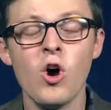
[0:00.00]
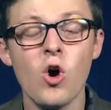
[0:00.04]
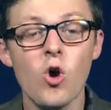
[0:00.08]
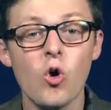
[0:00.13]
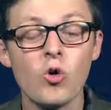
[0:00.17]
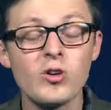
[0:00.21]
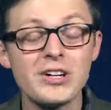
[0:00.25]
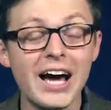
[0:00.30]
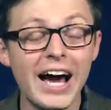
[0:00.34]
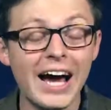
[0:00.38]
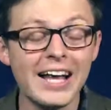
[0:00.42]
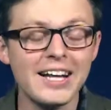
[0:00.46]

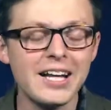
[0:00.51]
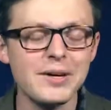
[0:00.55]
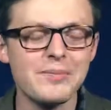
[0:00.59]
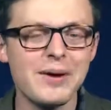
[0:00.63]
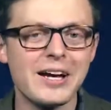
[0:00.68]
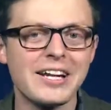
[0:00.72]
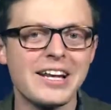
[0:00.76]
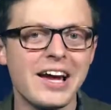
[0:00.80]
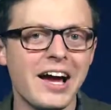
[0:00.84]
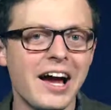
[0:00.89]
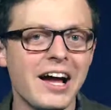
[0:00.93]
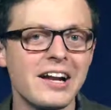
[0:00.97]
Unter anderem
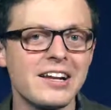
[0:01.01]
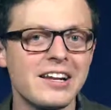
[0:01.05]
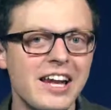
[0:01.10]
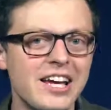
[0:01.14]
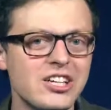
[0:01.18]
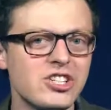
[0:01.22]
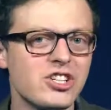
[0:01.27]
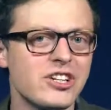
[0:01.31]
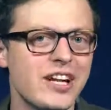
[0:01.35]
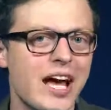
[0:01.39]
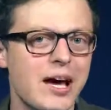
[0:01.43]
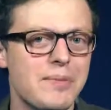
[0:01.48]
hat Harald
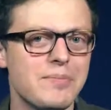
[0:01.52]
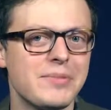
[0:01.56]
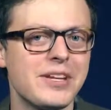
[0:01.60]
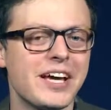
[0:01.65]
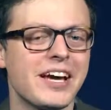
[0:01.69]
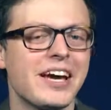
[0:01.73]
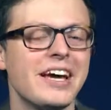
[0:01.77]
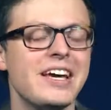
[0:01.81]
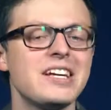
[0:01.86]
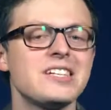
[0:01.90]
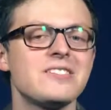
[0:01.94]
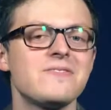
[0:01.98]
Lesch in einem
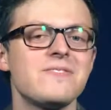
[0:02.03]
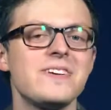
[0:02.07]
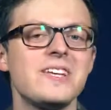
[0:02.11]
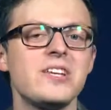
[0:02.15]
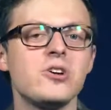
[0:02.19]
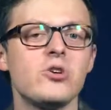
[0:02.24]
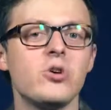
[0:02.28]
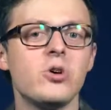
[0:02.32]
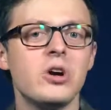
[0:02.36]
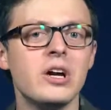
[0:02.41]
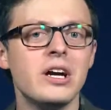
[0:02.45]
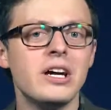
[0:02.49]
Terra X
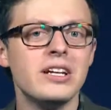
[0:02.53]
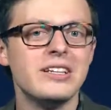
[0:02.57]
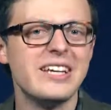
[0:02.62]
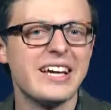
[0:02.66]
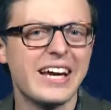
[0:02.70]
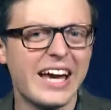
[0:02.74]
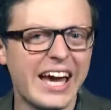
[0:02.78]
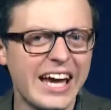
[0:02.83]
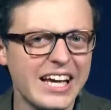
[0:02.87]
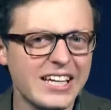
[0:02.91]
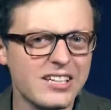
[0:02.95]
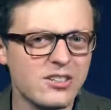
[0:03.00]
Video
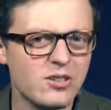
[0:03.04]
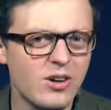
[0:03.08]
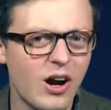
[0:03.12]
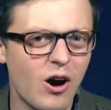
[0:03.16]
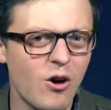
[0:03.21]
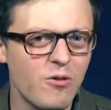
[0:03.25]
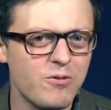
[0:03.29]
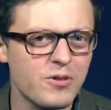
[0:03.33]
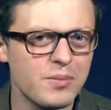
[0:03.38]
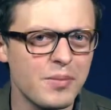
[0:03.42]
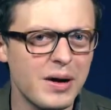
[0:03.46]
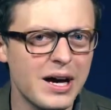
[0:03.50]
die Rechnung
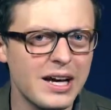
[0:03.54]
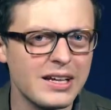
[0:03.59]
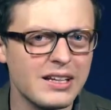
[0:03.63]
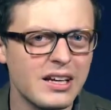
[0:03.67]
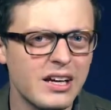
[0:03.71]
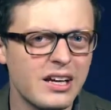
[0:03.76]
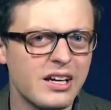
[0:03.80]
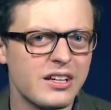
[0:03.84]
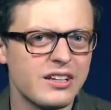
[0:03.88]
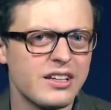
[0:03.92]
aufgemacht,